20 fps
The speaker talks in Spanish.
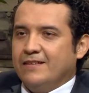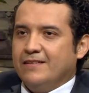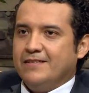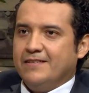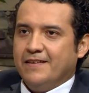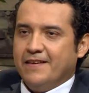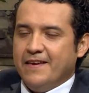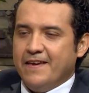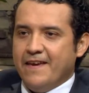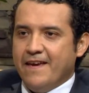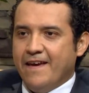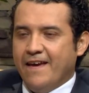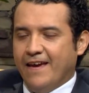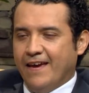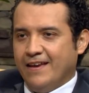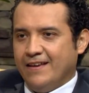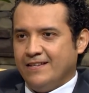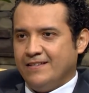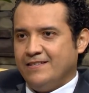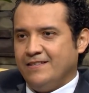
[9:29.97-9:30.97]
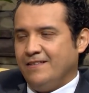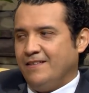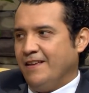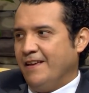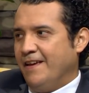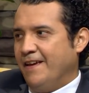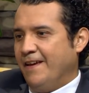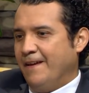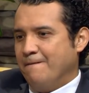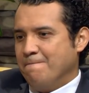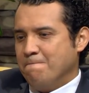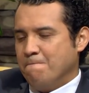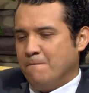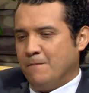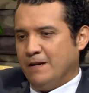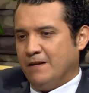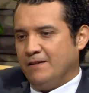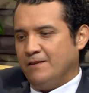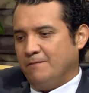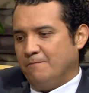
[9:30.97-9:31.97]
Sí, con Dios. Este,
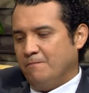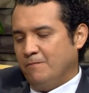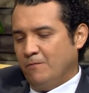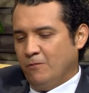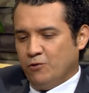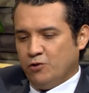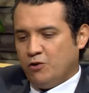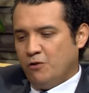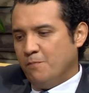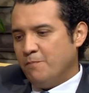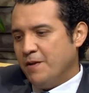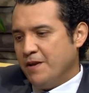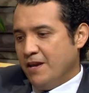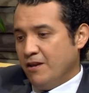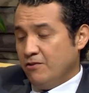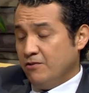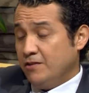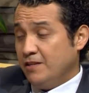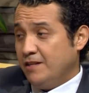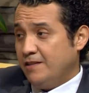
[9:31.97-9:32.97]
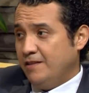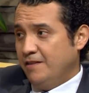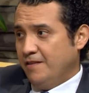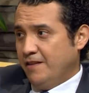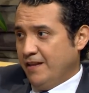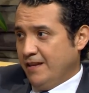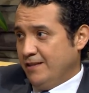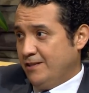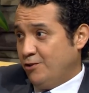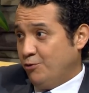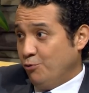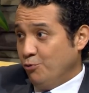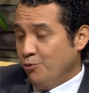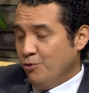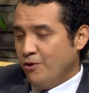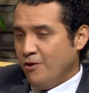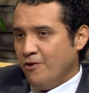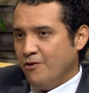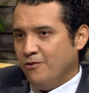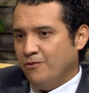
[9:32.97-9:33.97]
los compañeros de,
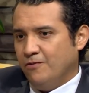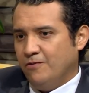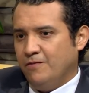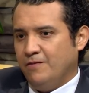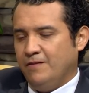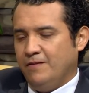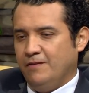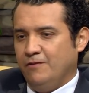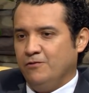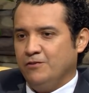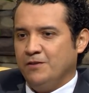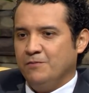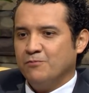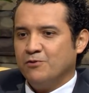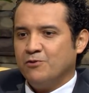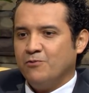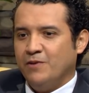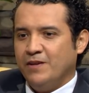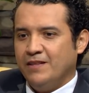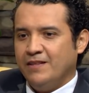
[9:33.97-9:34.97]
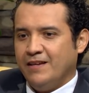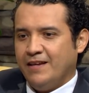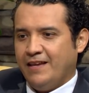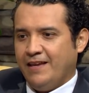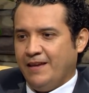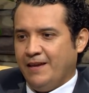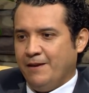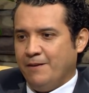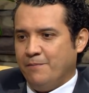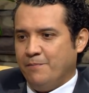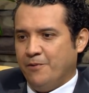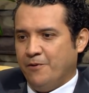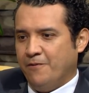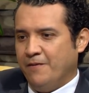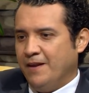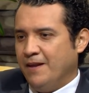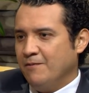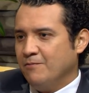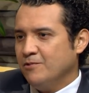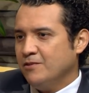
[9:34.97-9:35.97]
estudio nos dimos cuenta que
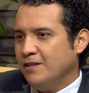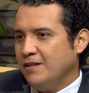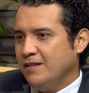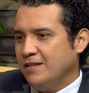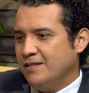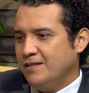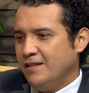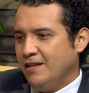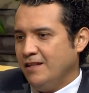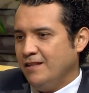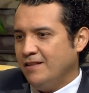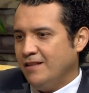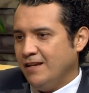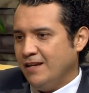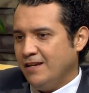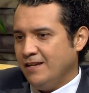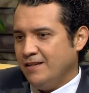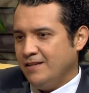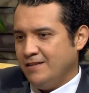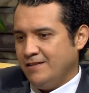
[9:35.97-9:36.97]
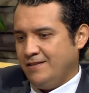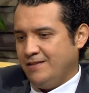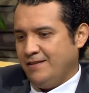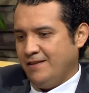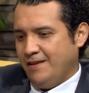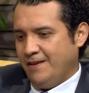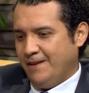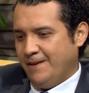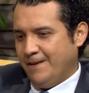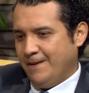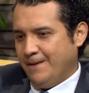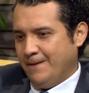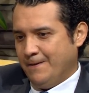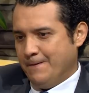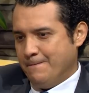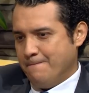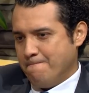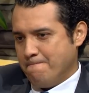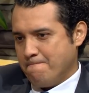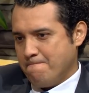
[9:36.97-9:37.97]
proveníamos de distintas
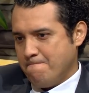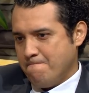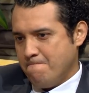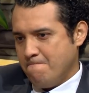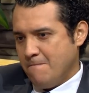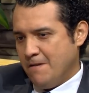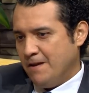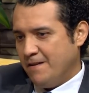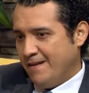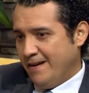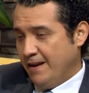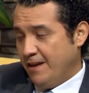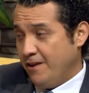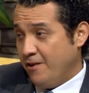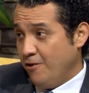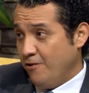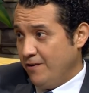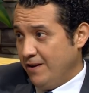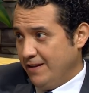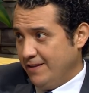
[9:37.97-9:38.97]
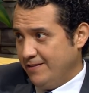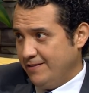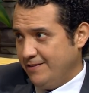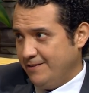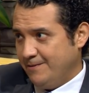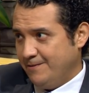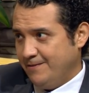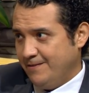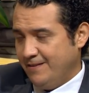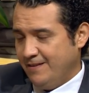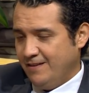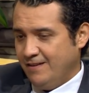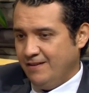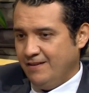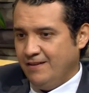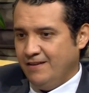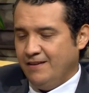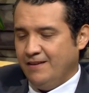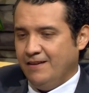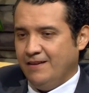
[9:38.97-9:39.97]
eh, religiones
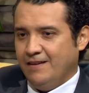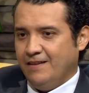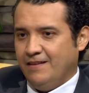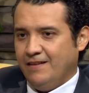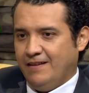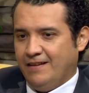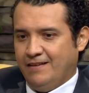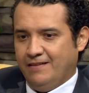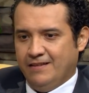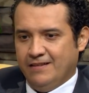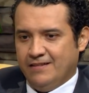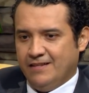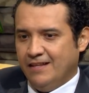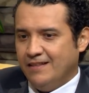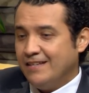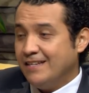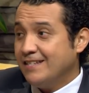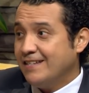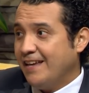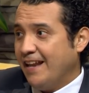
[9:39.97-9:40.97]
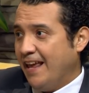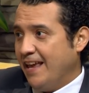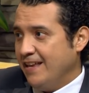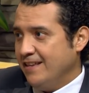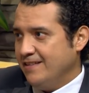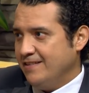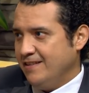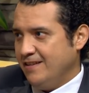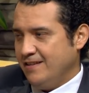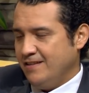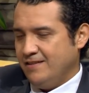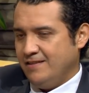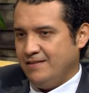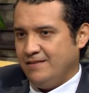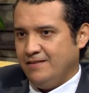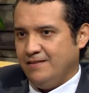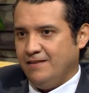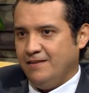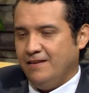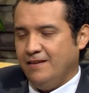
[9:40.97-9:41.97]
distintas
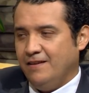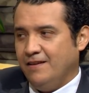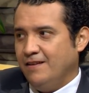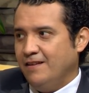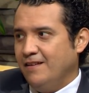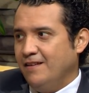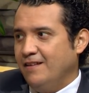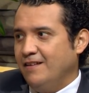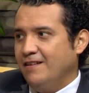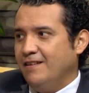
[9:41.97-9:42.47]
creencias. El grupo era